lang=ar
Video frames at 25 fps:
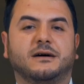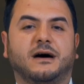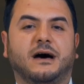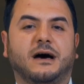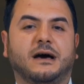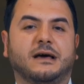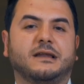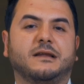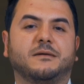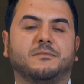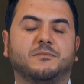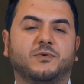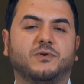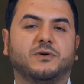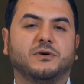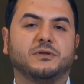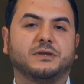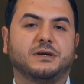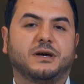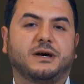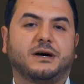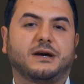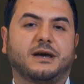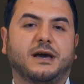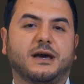اغلب
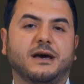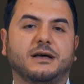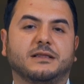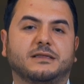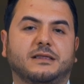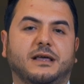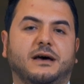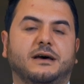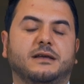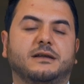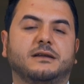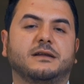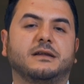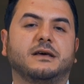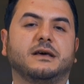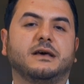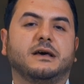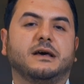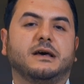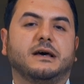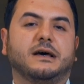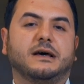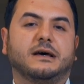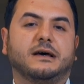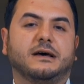مواضيعها كانت عن
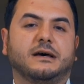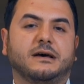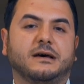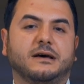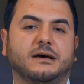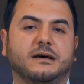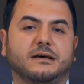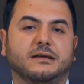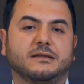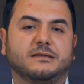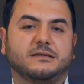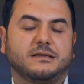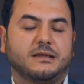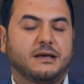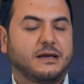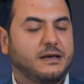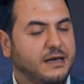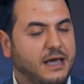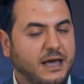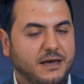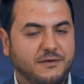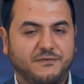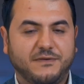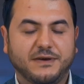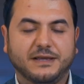آه،
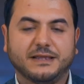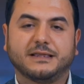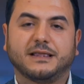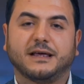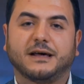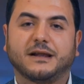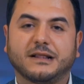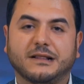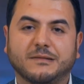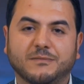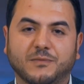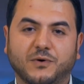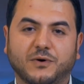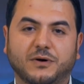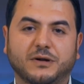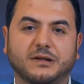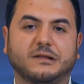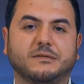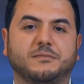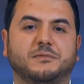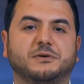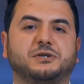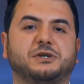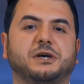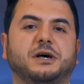كيفيه اداره الموارد
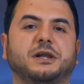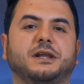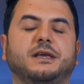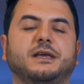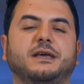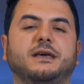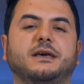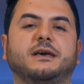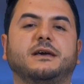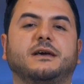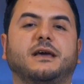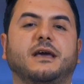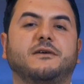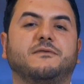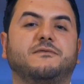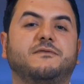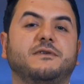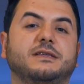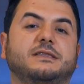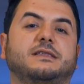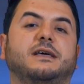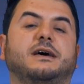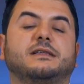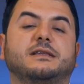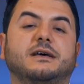البشريه، كيفيه
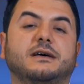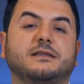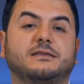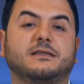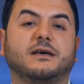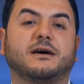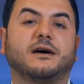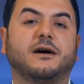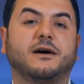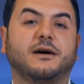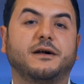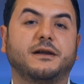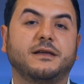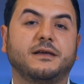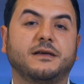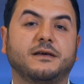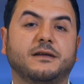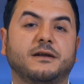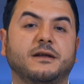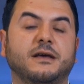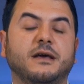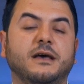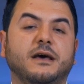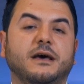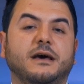اعداد تقارير
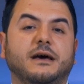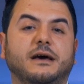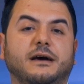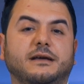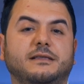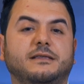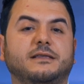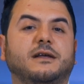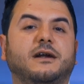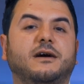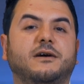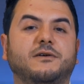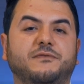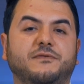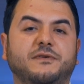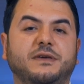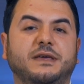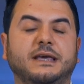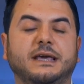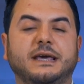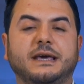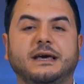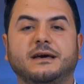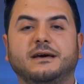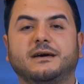
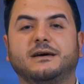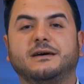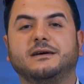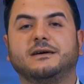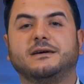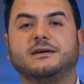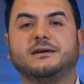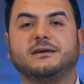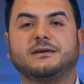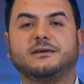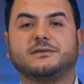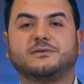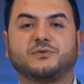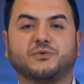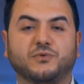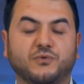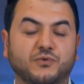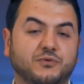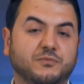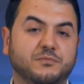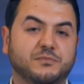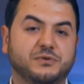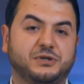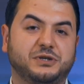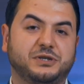احترافيه آه،
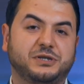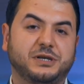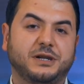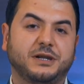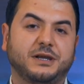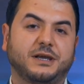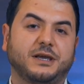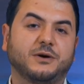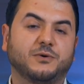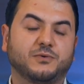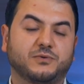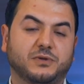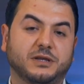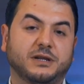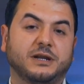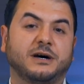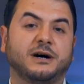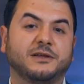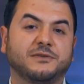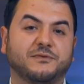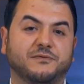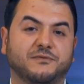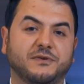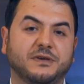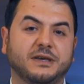تقوم بالشركه
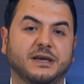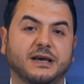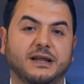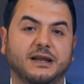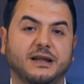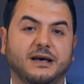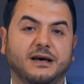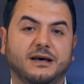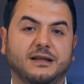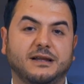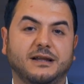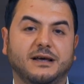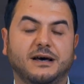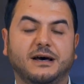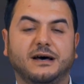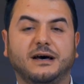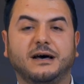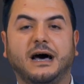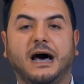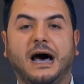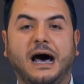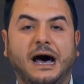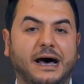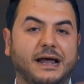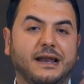وتنهض فيها
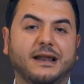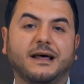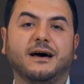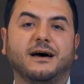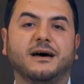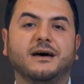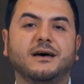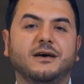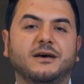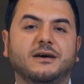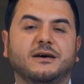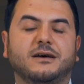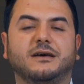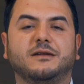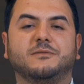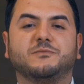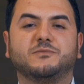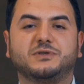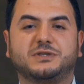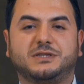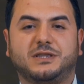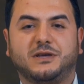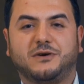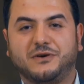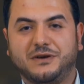لاعلى
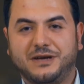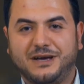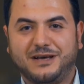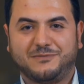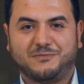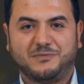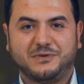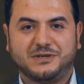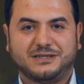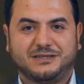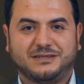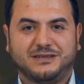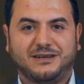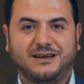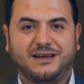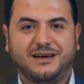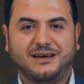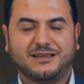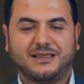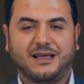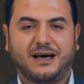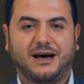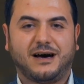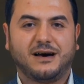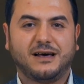المستويات باذن الله
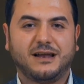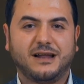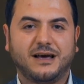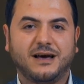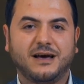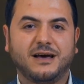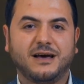تعالى.